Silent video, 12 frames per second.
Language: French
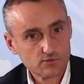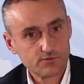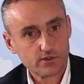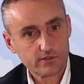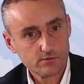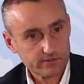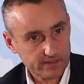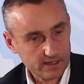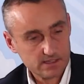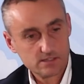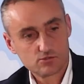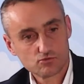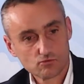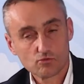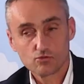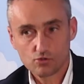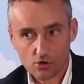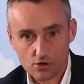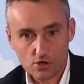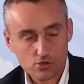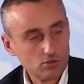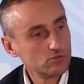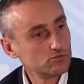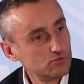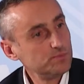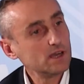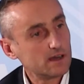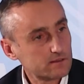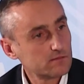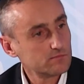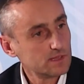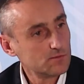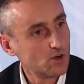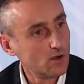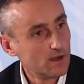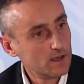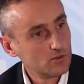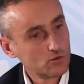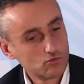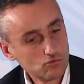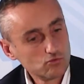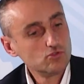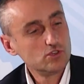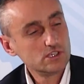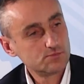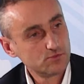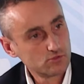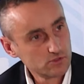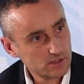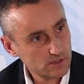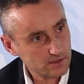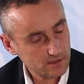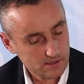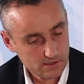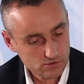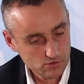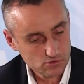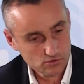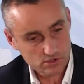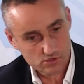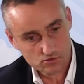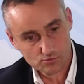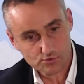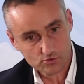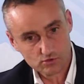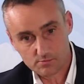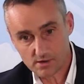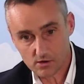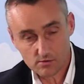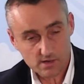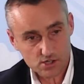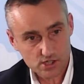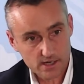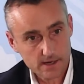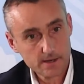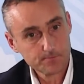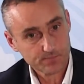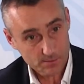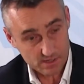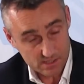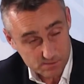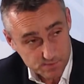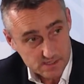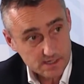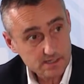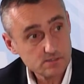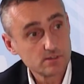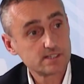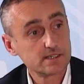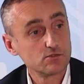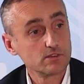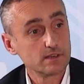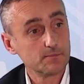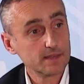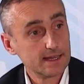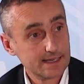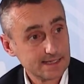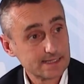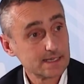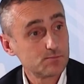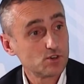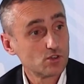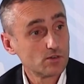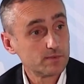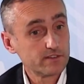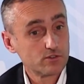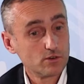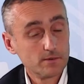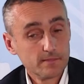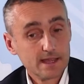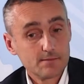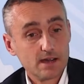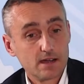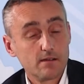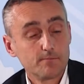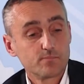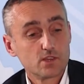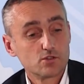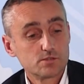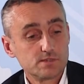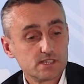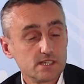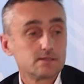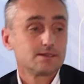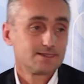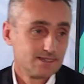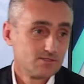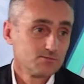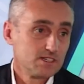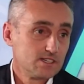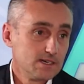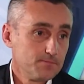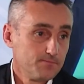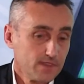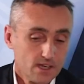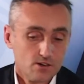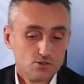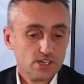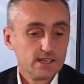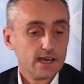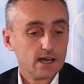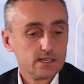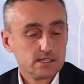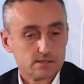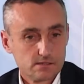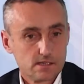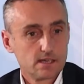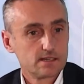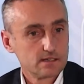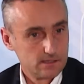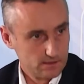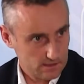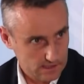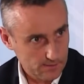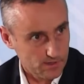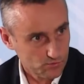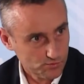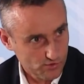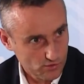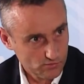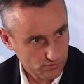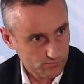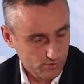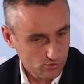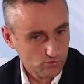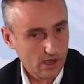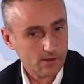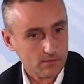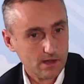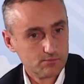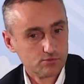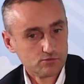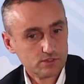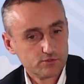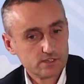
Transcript: forcément celles qui sont dans l'œil du pirate d'abord. Donc nous on utilise plutôt des, solutions qui sont produites par le marché, par des spécialistes de la sécurité. Et ça c'est important parce que bah, le spécialiste, c'est son métier. Mm. Le généraliste, c'est quelqu'un qui est capable de produire un, un bon niveau de